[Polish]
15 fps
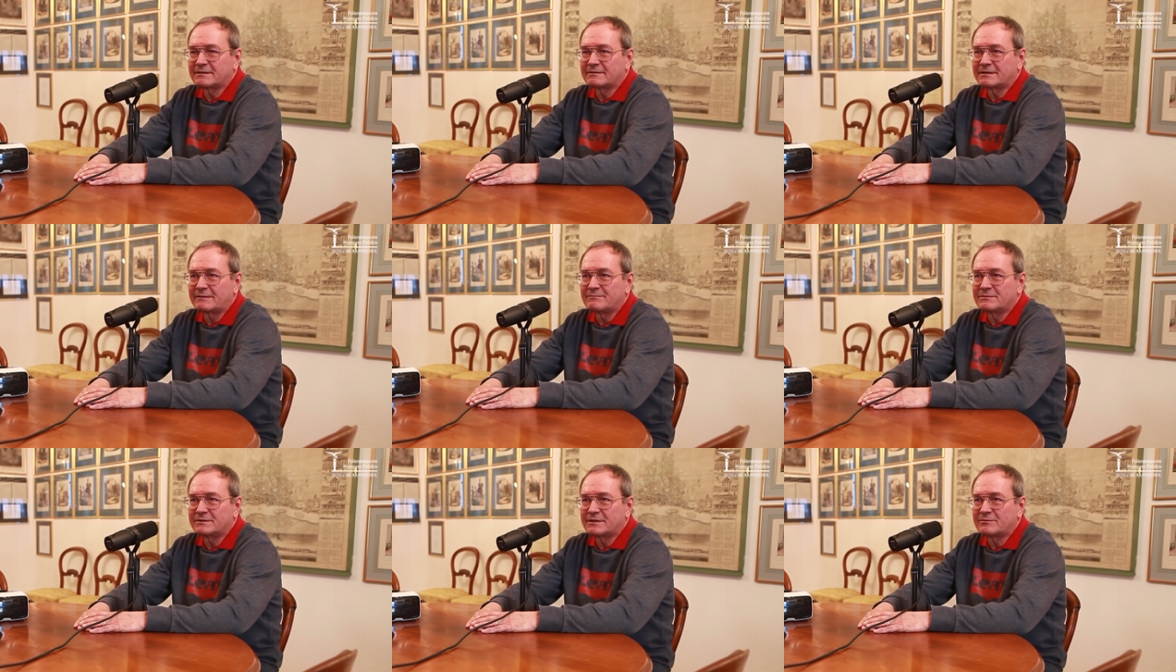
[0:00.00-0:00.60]

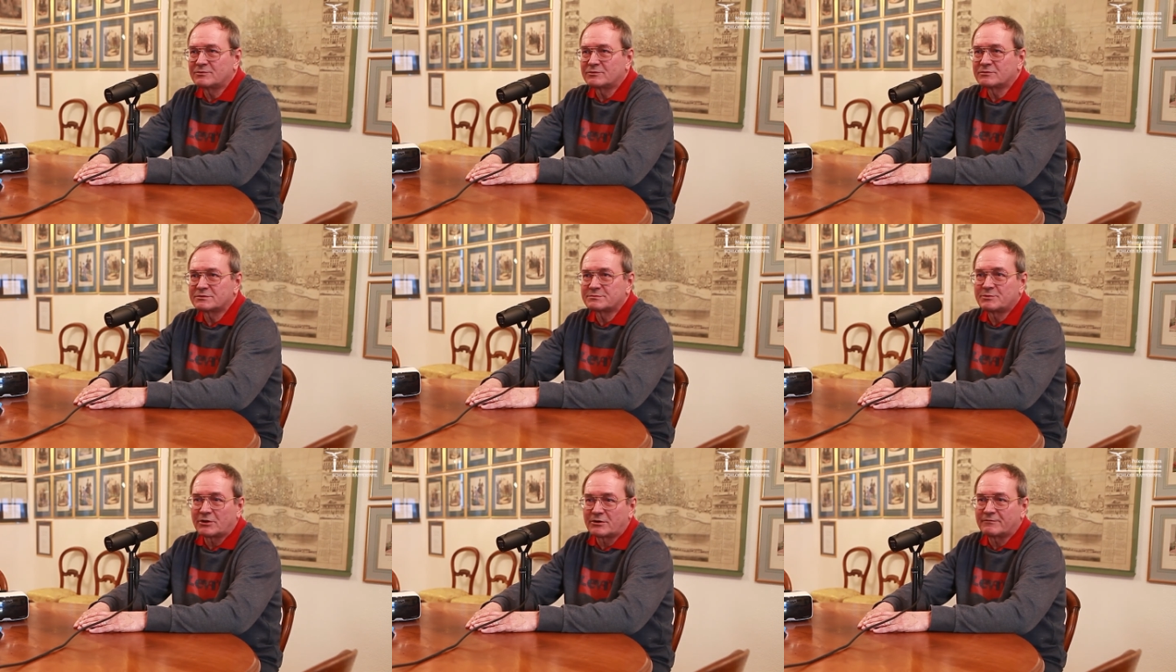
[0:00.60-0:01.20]
tym, temu
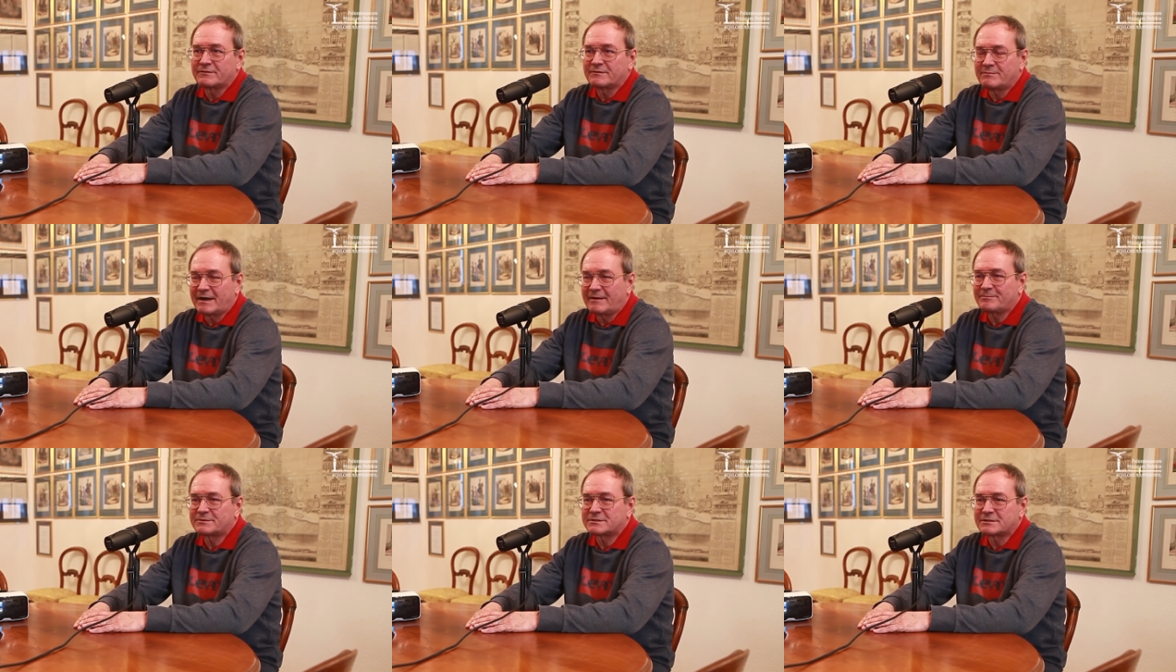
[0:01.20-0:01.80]
zbiorowi
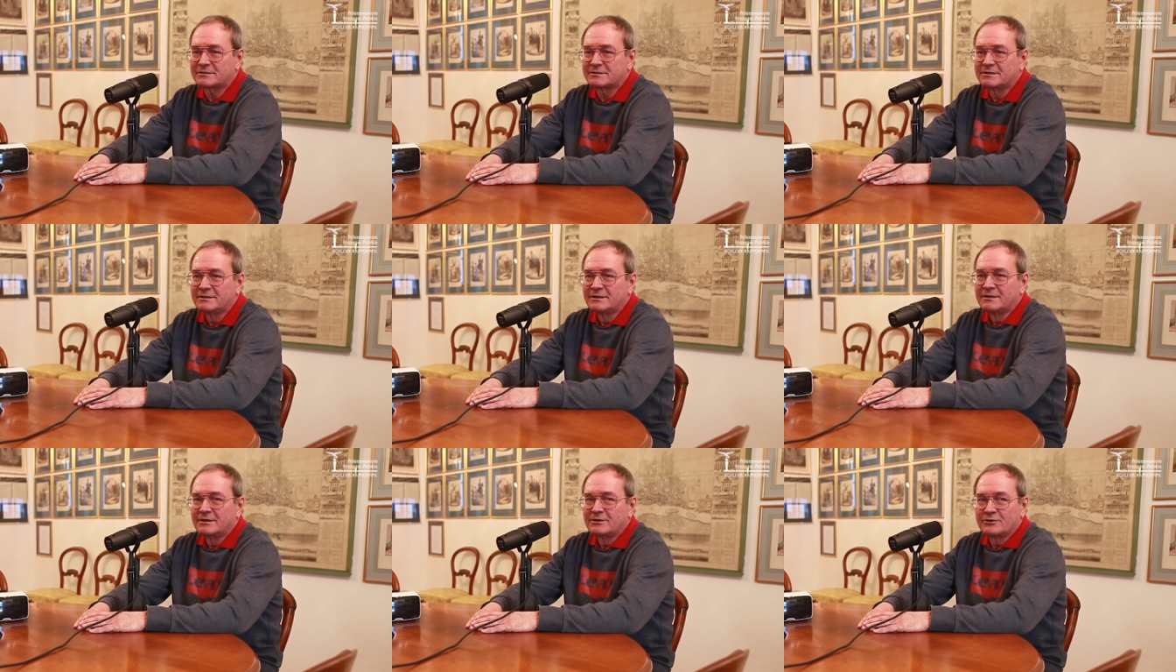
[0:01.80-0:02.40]
map czy
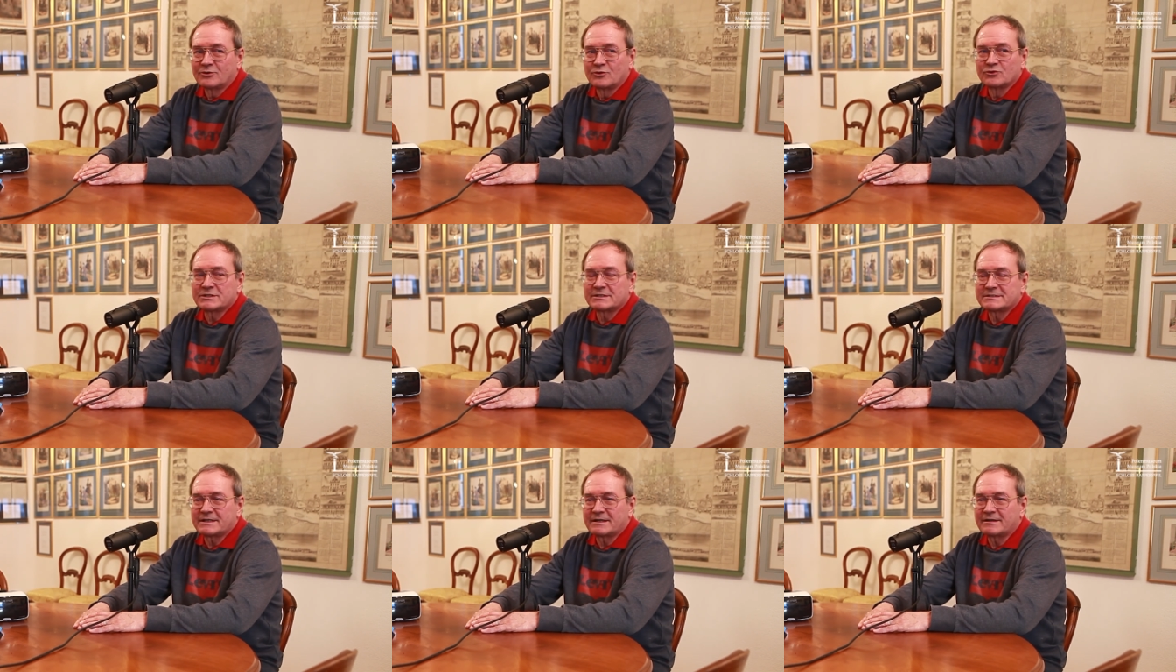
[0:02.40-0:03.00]

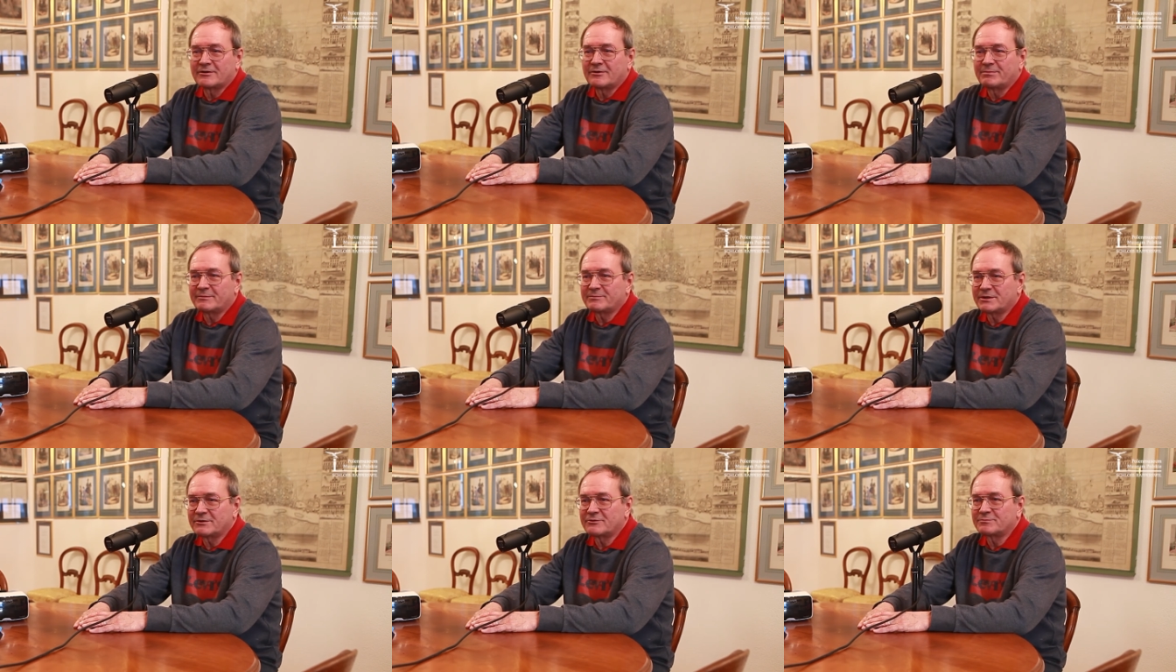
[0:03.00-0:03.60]
górze starego
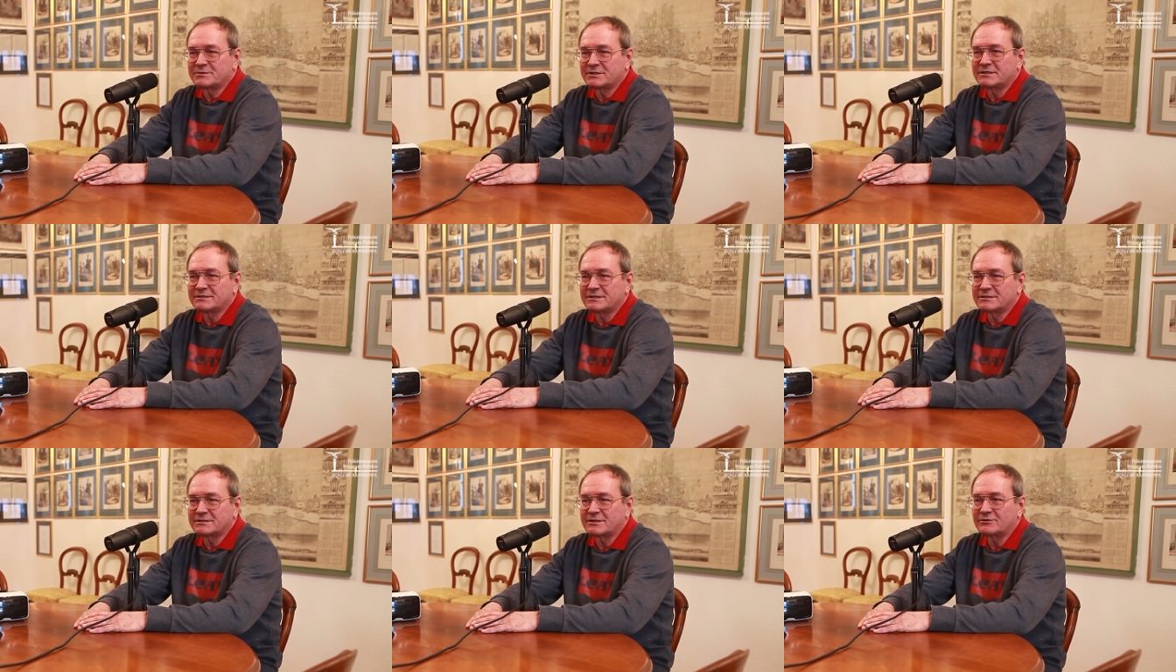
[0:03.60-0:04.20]
papieru
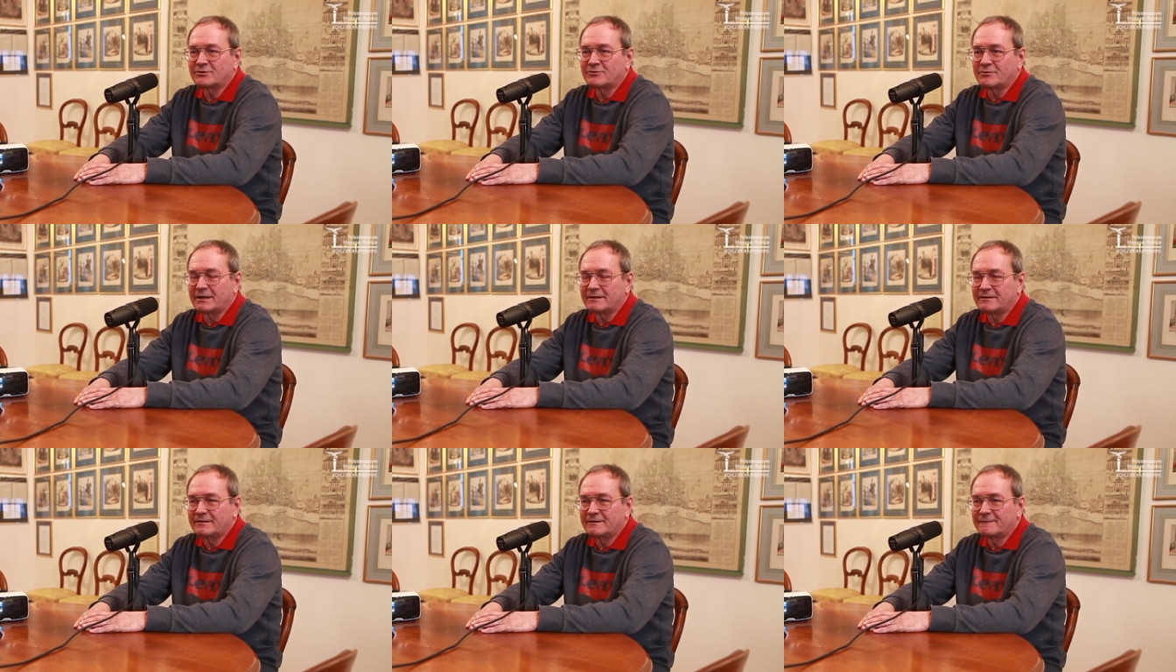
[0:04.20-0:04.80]
przyjrzeć się
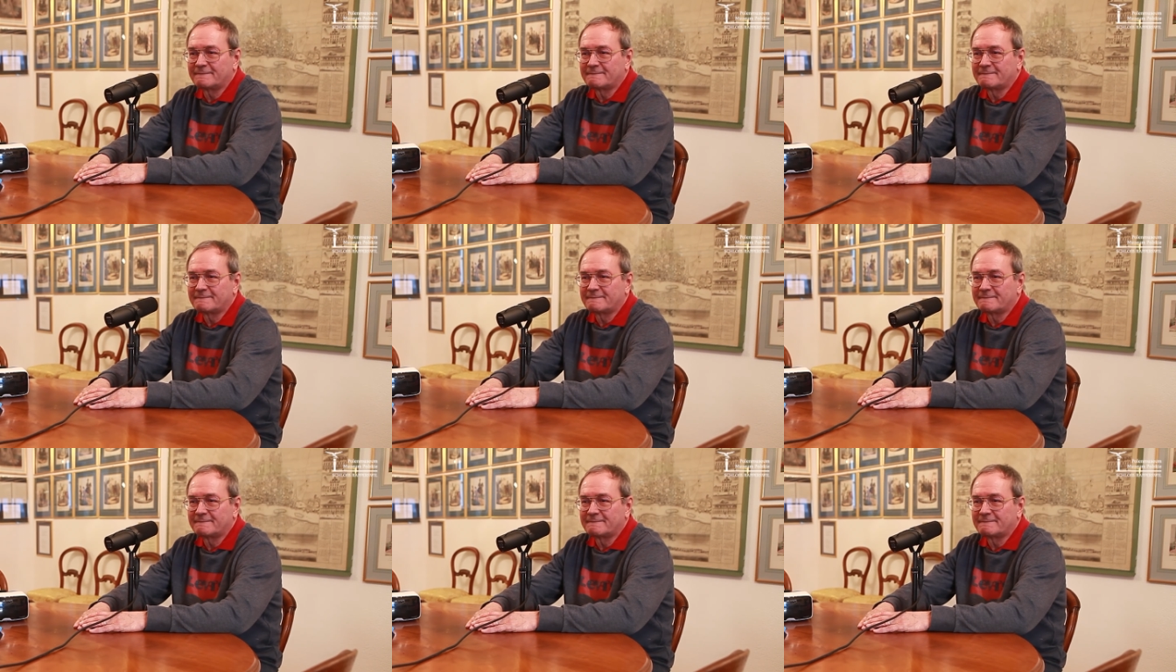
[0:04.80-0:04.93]
dokładniej.